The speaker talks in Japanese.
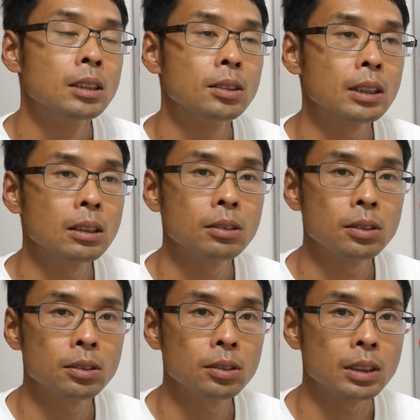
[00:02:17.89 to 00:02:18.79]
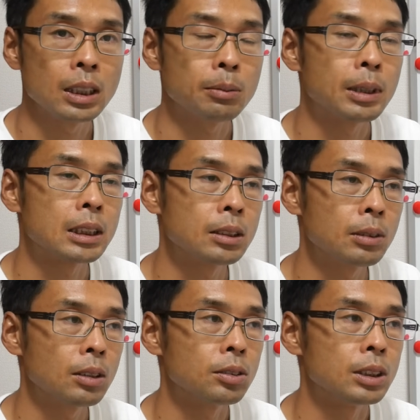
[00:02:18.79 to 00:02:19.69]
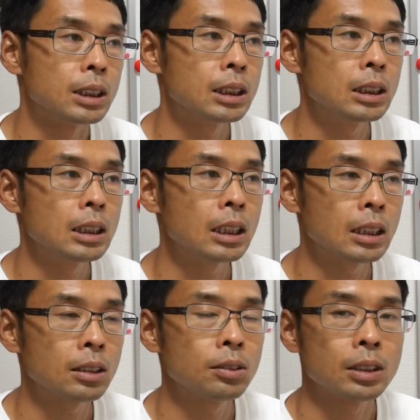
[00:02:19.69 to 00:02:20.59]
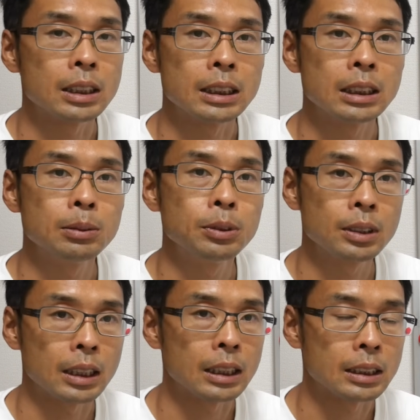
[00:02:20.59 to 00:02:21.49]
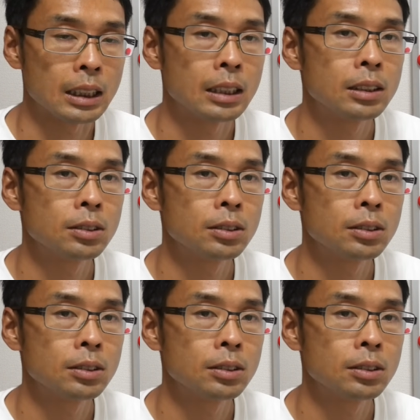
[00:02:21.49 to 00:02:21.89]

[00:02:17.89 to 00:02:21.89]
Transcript: そういったことにまつわる時事ネタというか時事問題ですね。